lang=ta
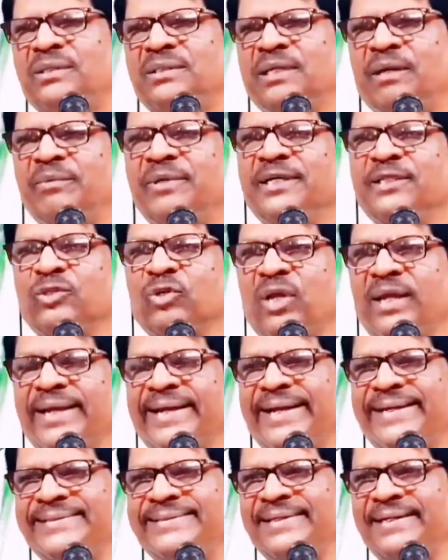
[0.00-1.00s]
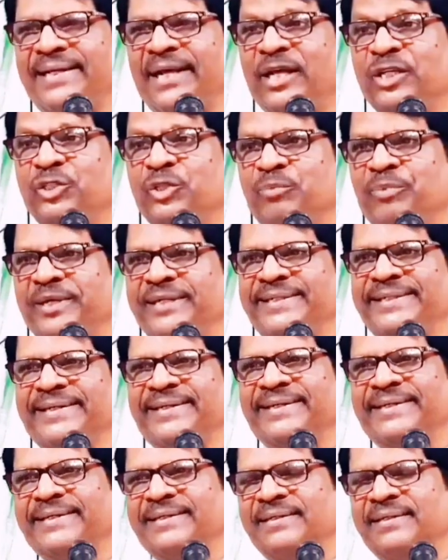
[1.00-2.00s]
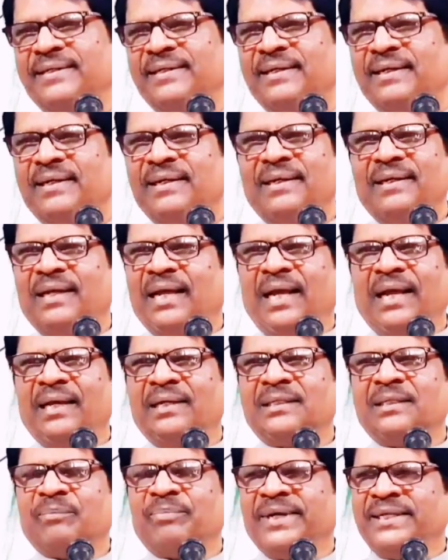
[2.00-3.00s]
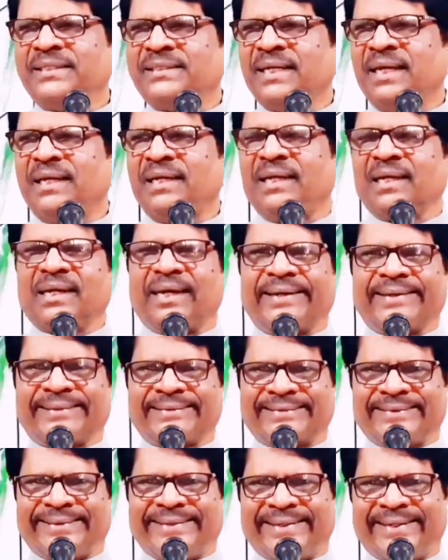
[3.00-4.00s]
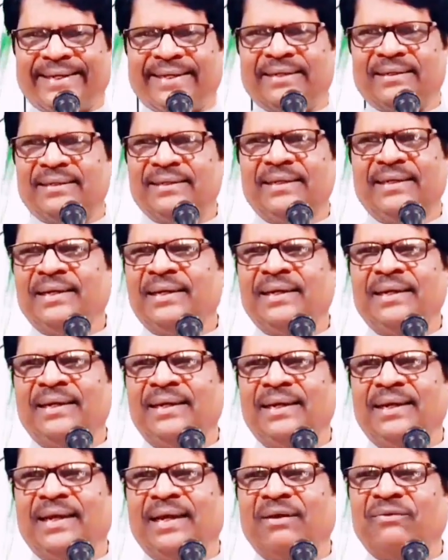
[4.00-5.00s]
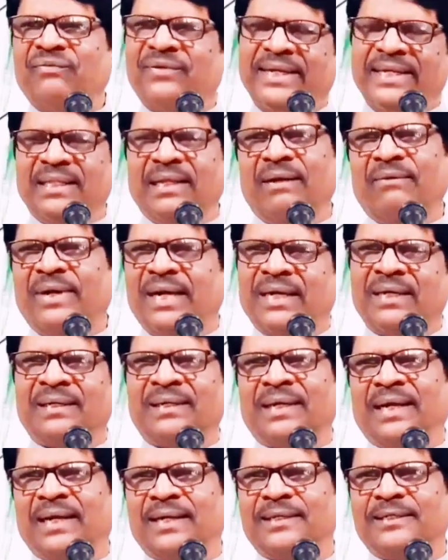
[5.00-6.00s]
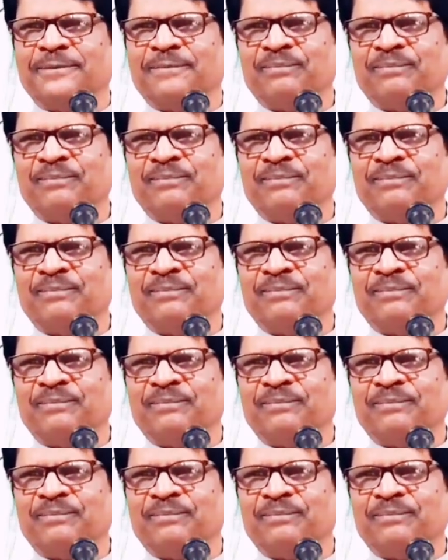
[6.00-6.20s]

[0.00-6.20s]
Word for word: தமிழன் தொலைக்காட்சியில் இயேசு பற்றின்னு என்கிட்ட பைசா இல்லை கட்டுறதுக்குன்னு இல்லை இல்லையா ஃப்ரீ தான் வாங்கினாங்க